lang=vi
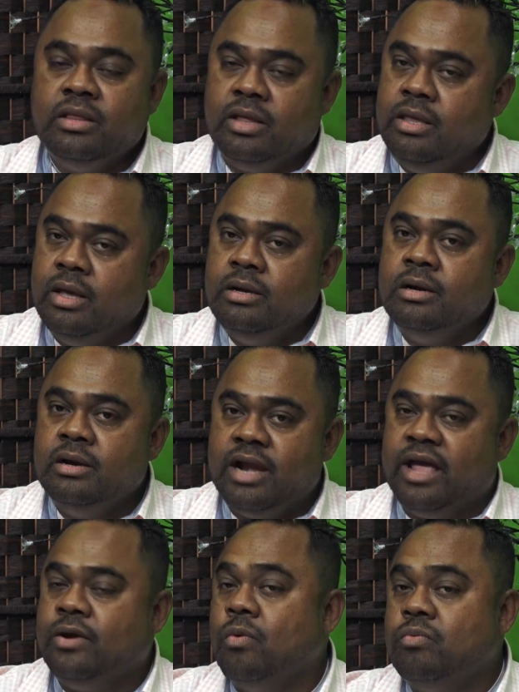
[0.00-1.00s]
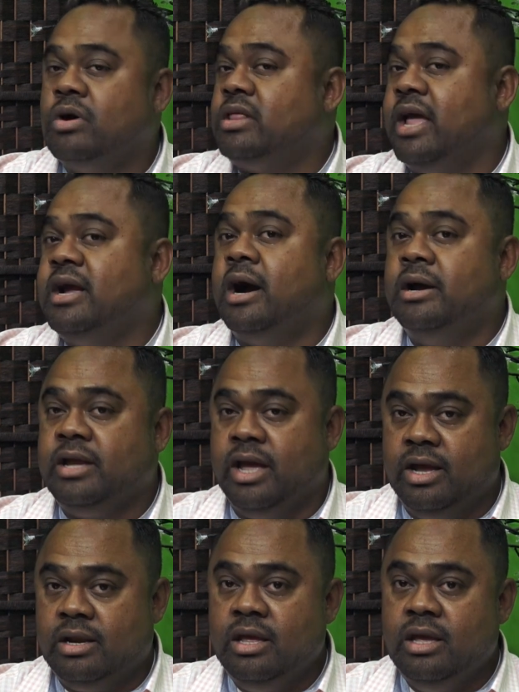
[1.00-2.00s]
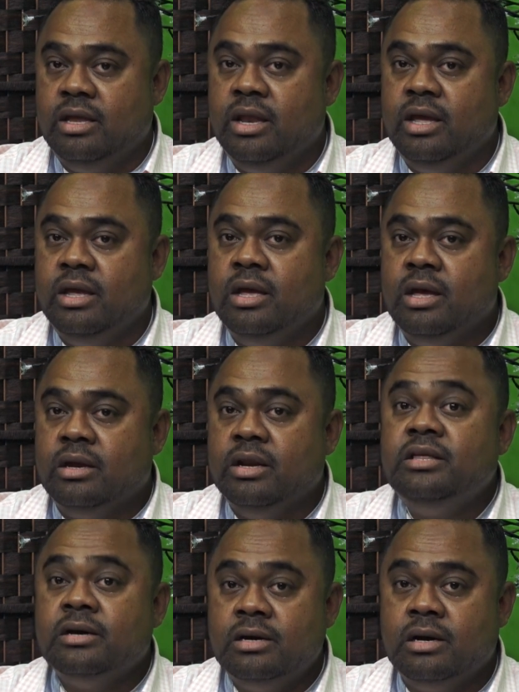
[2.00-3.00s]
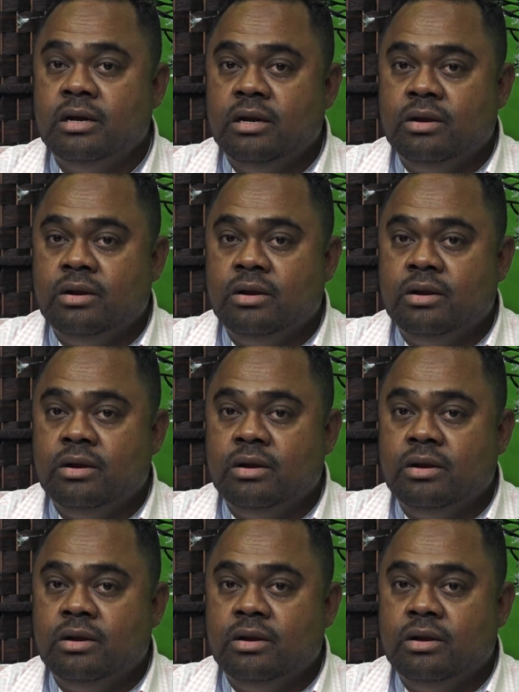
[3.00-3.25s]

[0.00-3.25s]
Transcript: thì những người này cũng có thể khởi kiện đi đi đi thưa